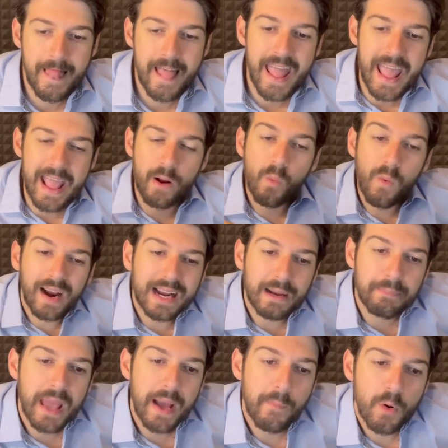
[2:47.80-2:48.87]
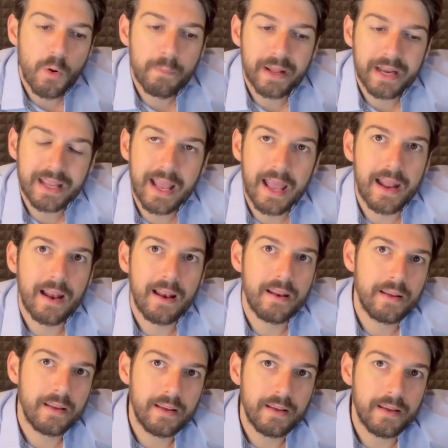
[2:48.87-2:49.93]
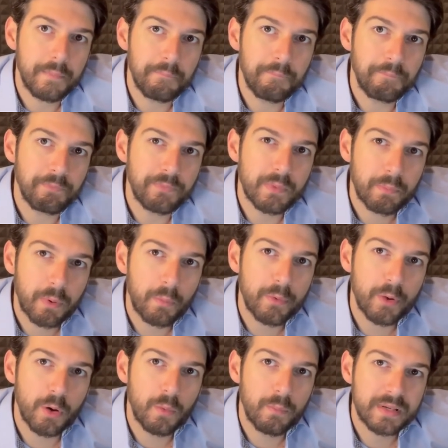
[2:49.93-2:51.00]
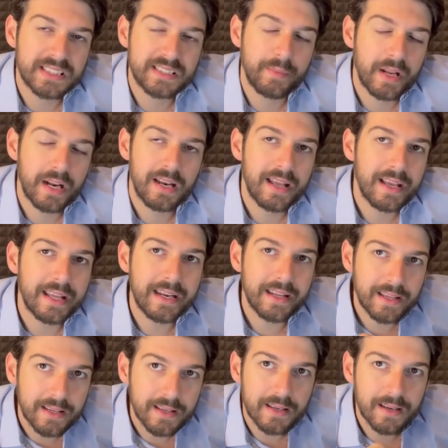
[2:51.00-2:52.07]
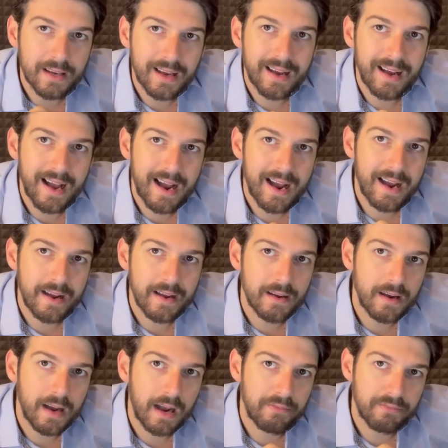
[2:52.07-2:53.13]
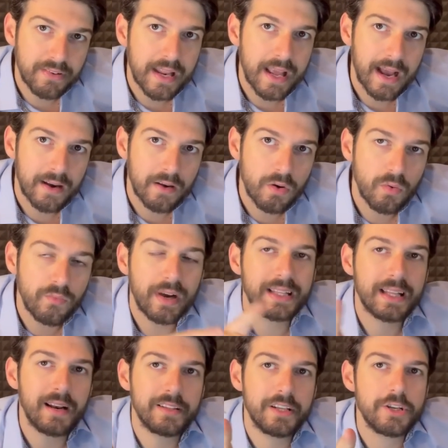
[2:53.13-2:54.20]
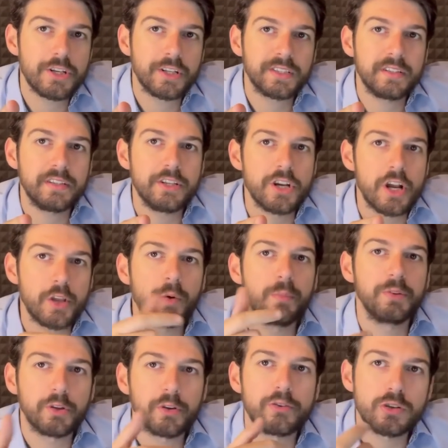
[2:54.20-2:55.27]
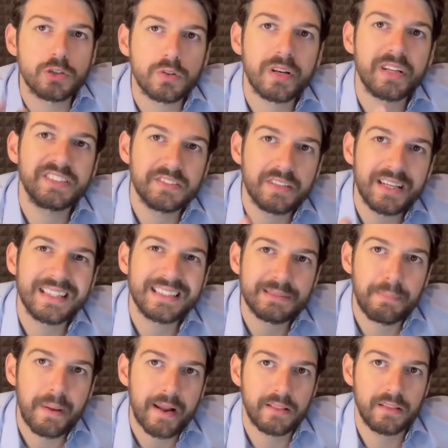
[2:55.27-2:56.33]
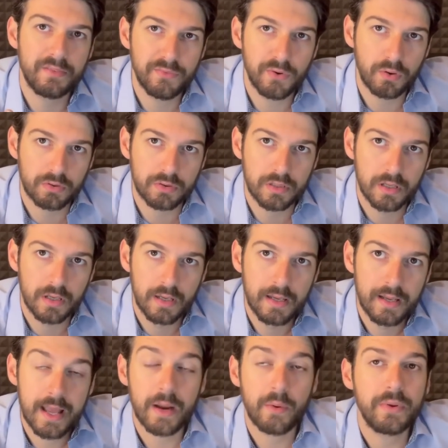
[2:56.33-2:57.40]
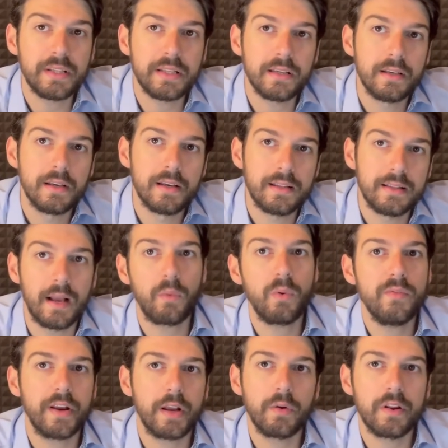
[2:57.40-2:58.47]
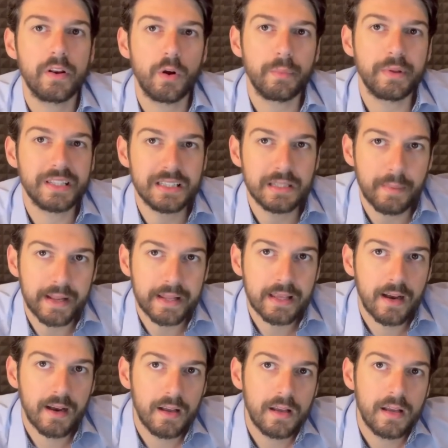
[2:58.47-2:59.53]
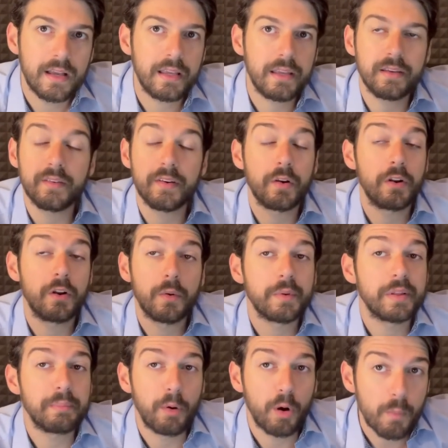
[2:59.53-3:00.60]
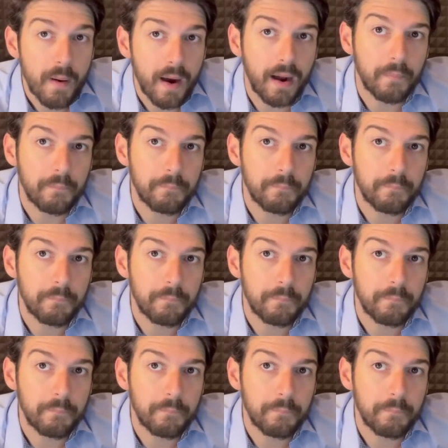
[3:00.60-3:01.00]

E qua capiamo il perché eh, proprio Massimiliano Allegri a fine anno va dalla dirigenza e dice io ho bisogno di giocatori esperti forti. E quindi da qui vengono i nomi di Di Maria, vengono i nomi di Pogba,